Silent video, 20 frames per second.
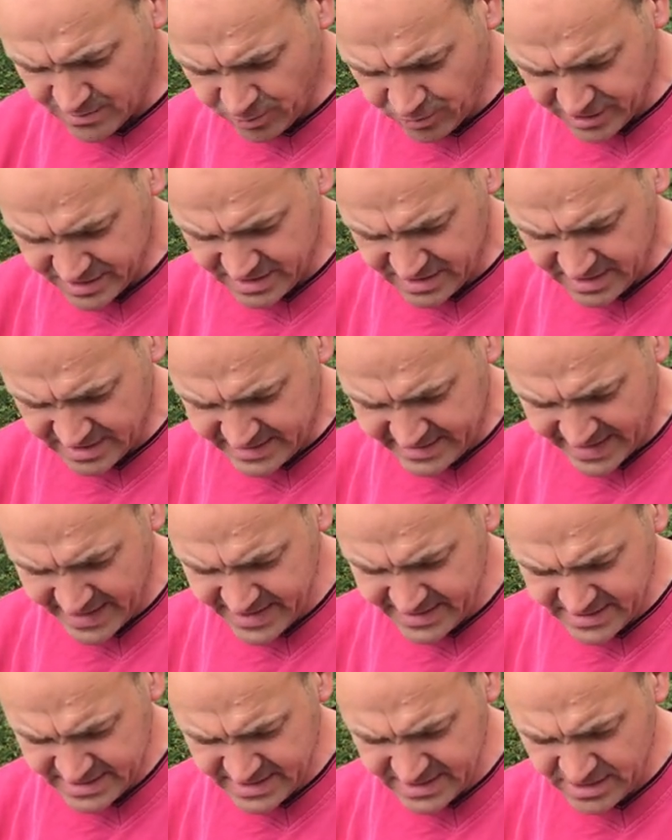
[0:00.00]
wo sie die
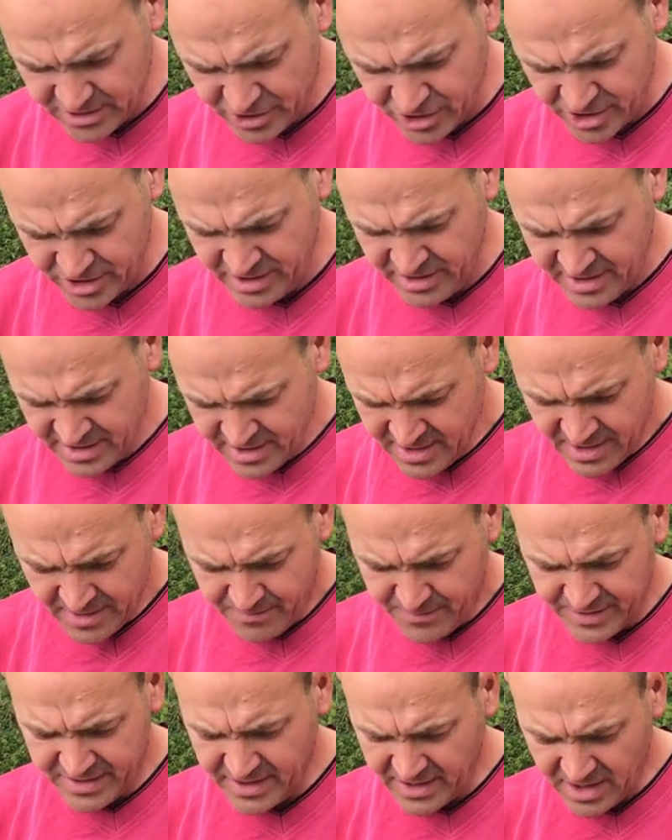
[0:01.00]
Zellen ziehen können.
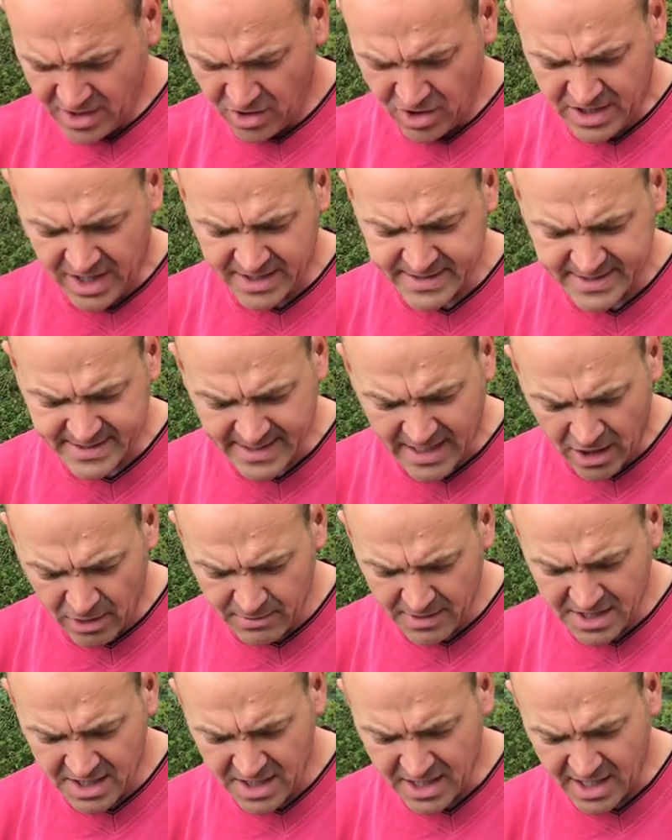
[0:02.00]
Bin dann auch ganz
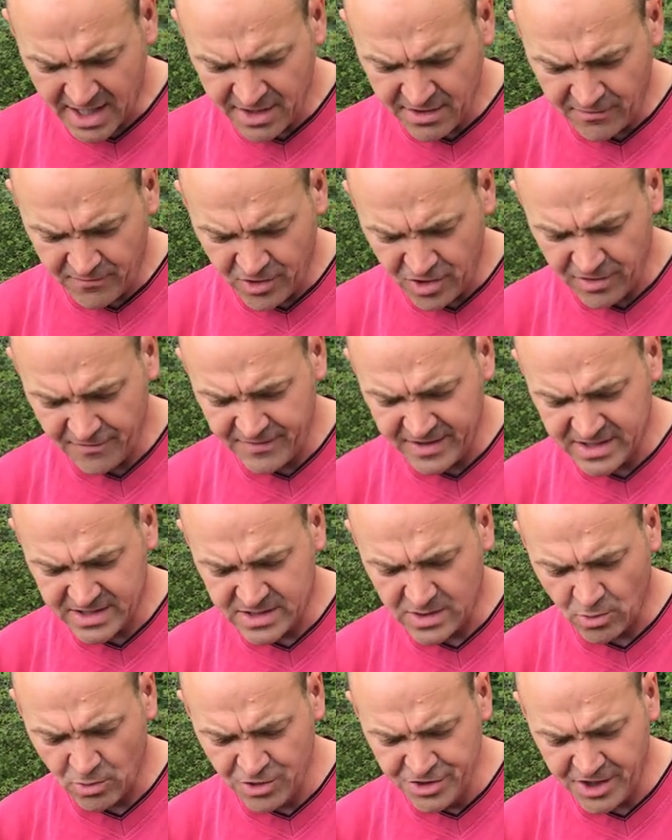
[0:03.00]
sauber nach einer Woche, wenn ich
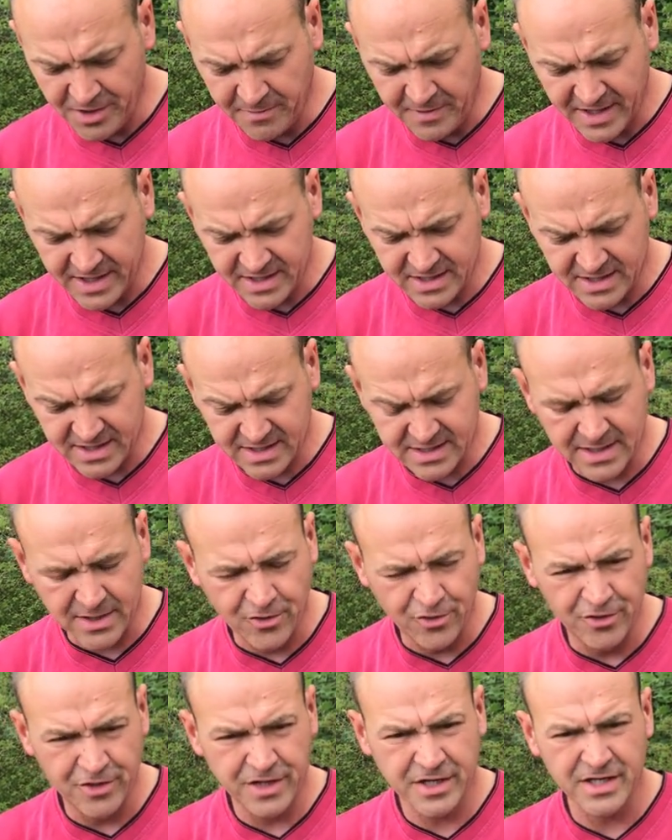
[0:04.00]
die runterbreche, dass die
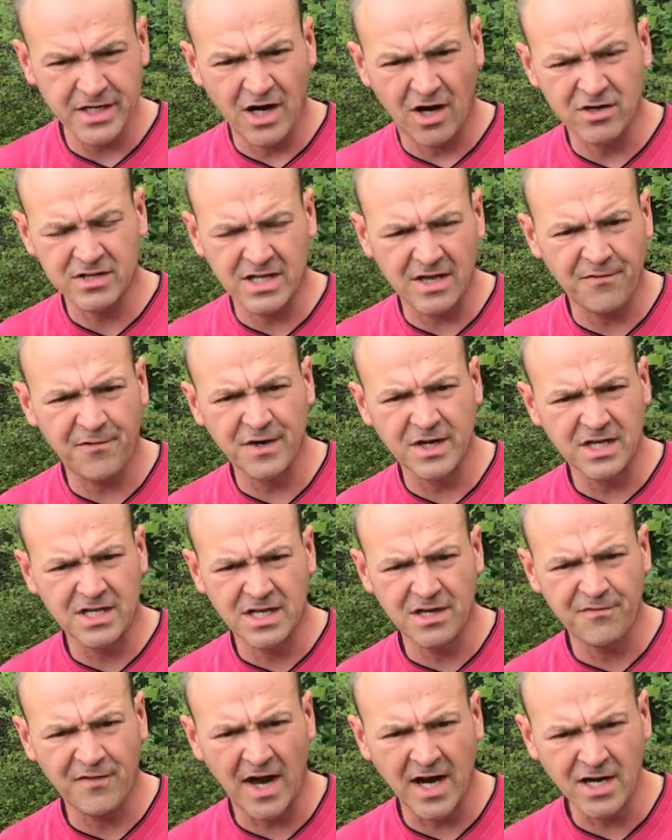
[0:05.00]
Königin auch
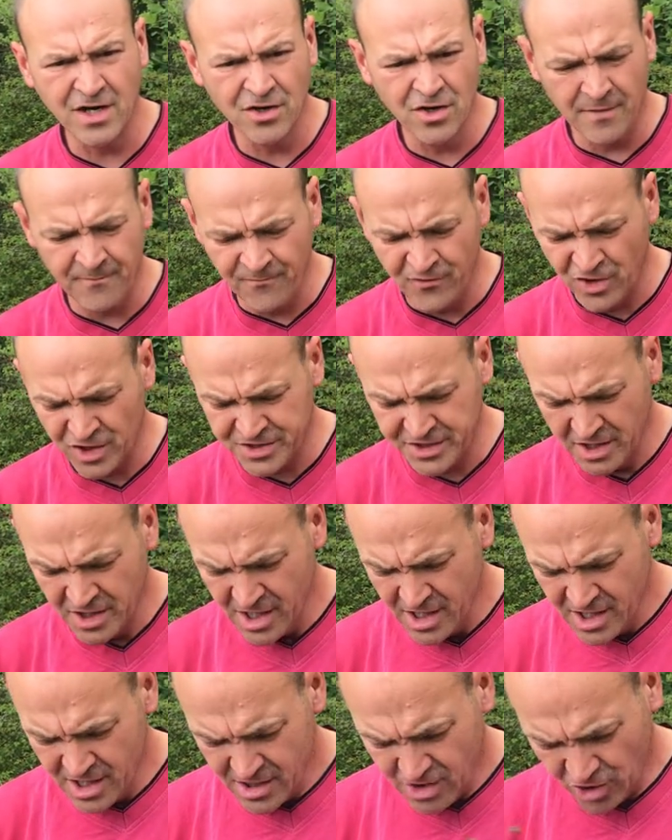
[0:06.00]
definitiv angenommen wird.
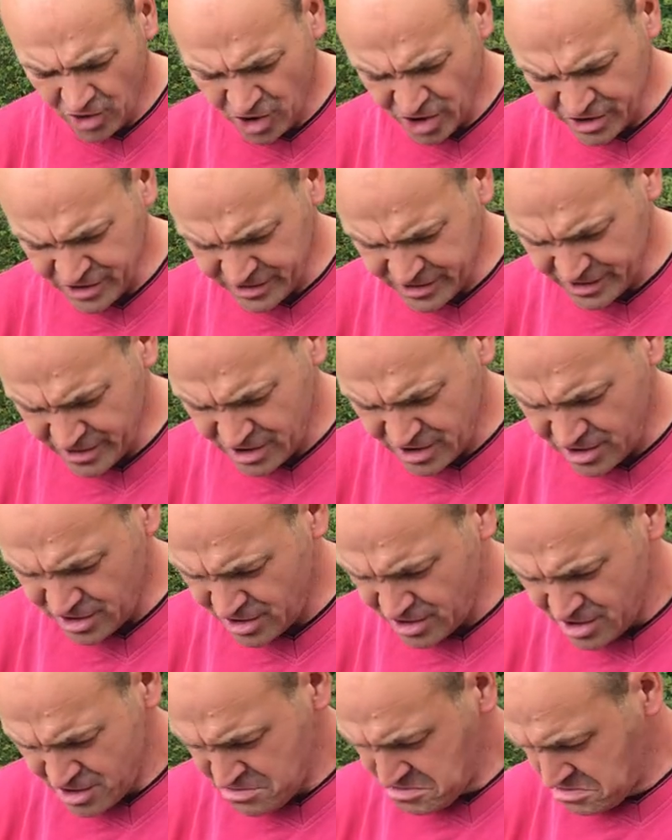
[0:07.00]
Und äh,
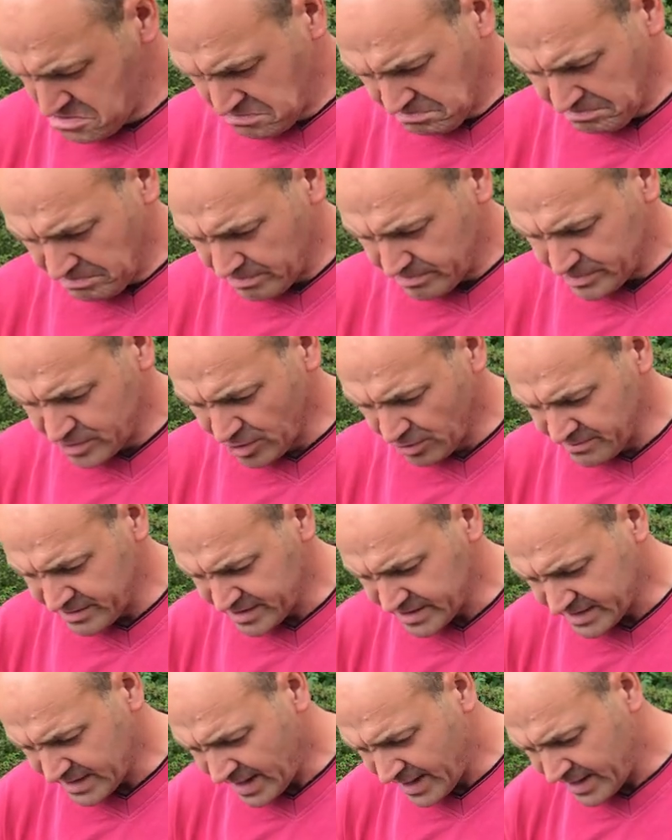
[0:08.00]
somit
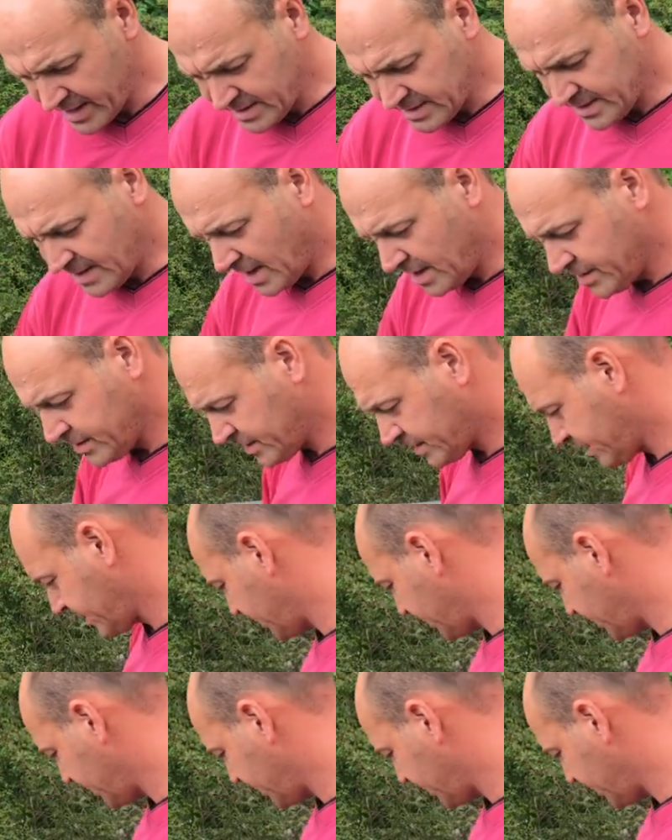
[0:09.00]
ist eigentlich alles